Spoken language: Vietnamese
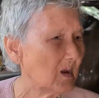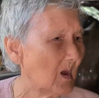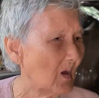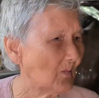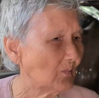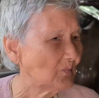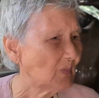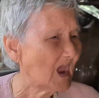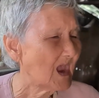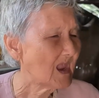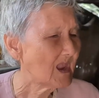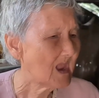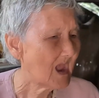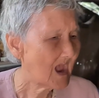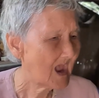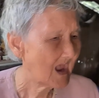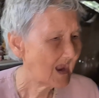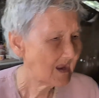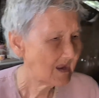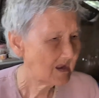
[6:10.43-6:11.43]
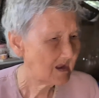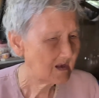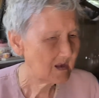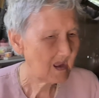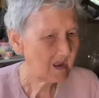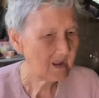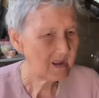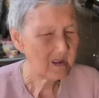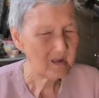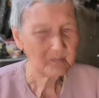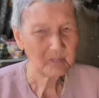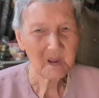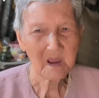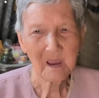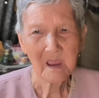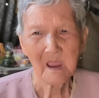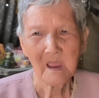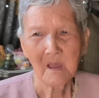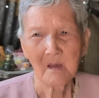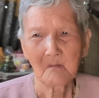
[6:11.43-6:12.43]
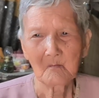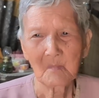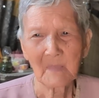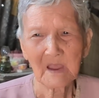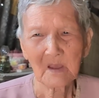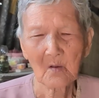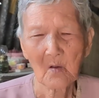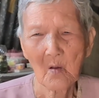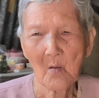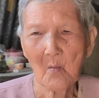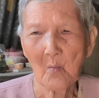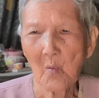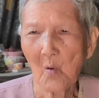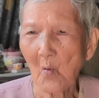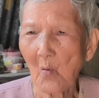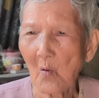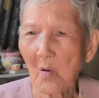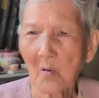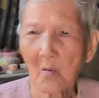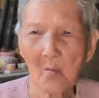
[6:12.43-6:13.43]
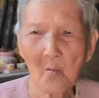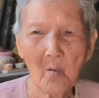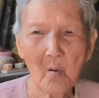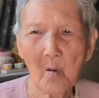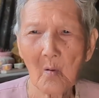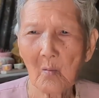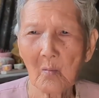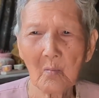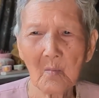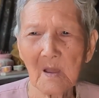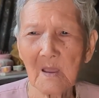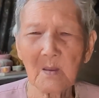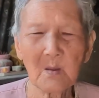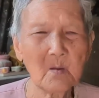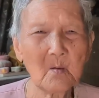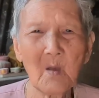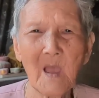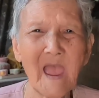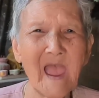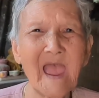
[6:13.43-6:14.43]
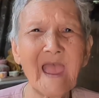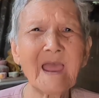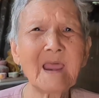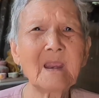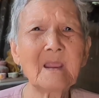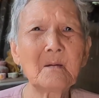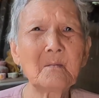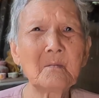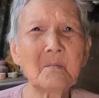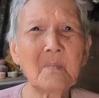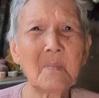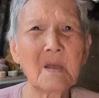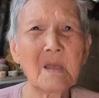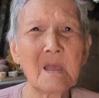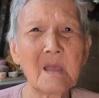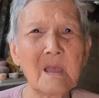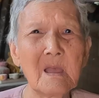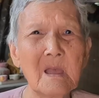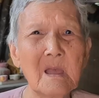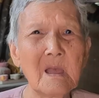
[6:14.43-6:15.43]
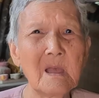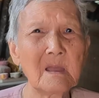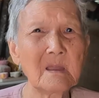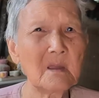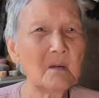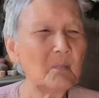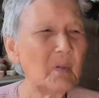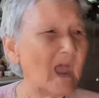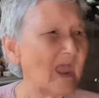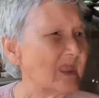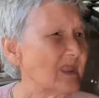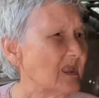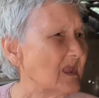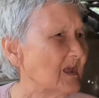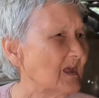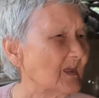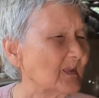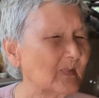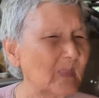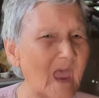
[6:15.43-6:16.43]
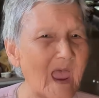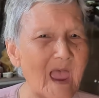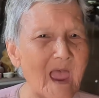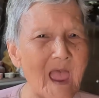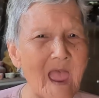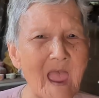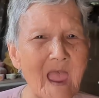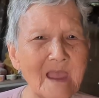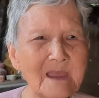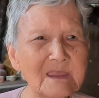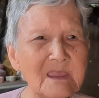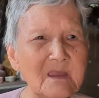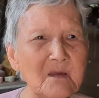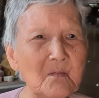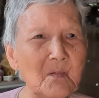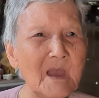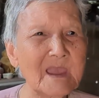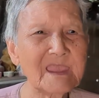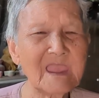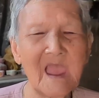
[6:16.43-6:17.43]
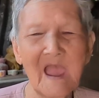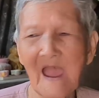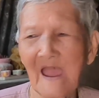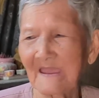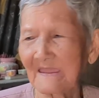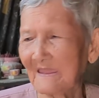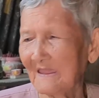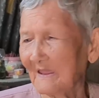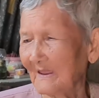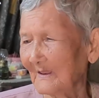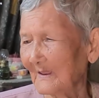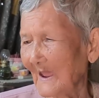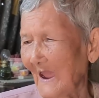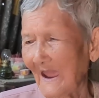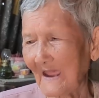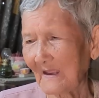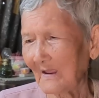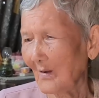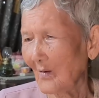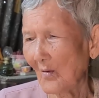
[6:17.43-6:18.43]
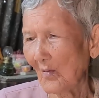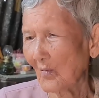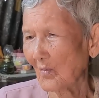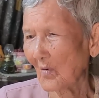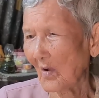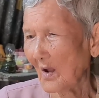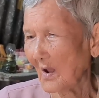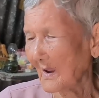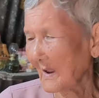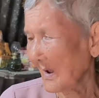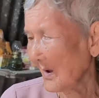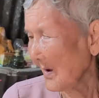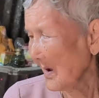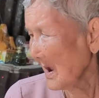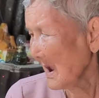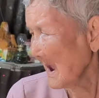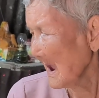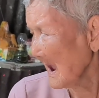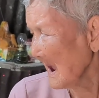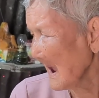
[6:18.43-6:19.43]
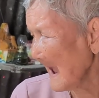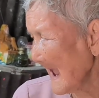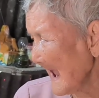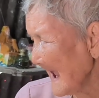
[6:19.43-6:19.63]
không thấy ai là đời ra đất mà không mua không ít có ăn lắm ừ. bay như người ta ăn như bà già như người ta là không có đâu ừ.